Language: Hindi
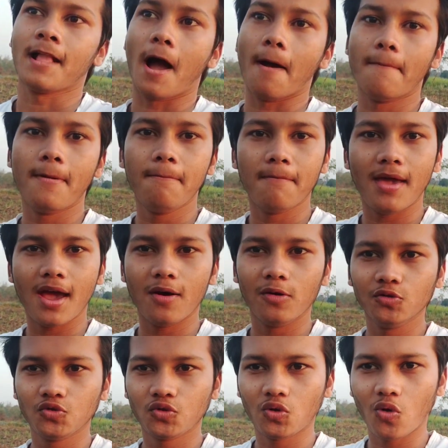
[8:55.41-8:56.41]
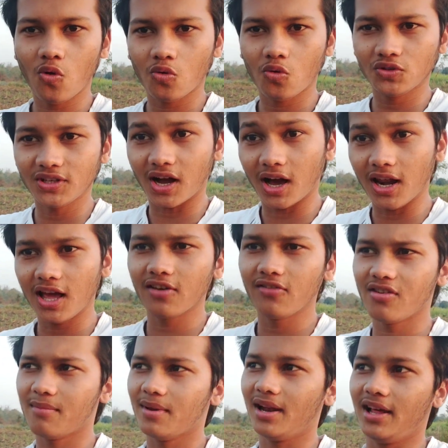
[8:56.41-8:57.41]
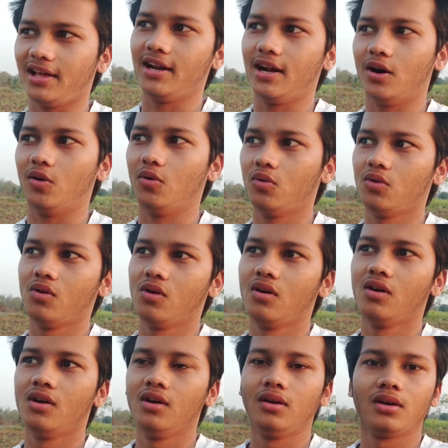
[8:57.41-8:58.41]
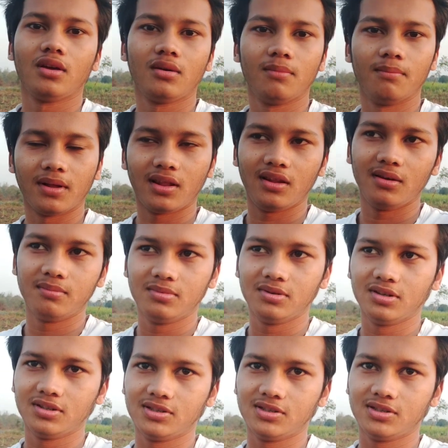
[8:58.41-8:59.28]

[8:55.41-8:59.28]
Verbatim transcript: अभी मैं उसको कुछ अलग वे में ले रहा हूँ मतलब